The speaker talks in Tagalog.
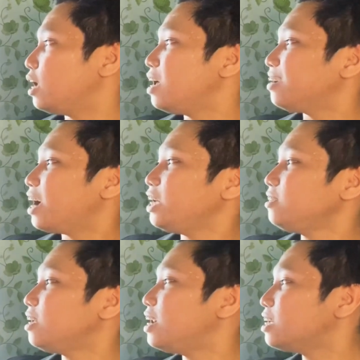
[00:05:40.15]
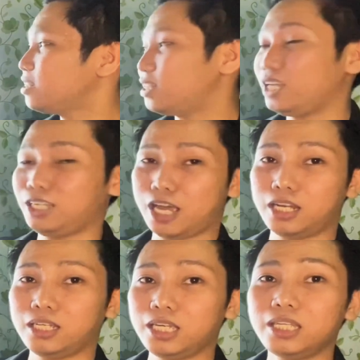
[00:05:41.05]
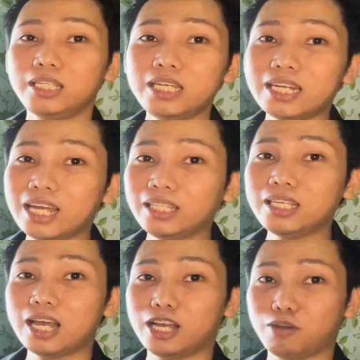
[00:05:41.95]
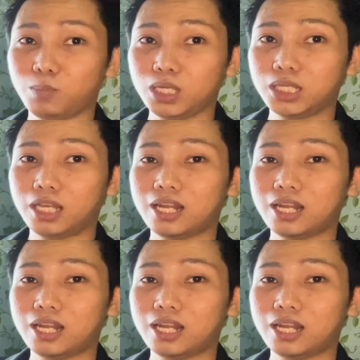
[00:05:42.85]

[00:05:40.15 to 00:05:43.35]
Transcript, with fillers: Kahit na less than yan, hindi natin gagamitin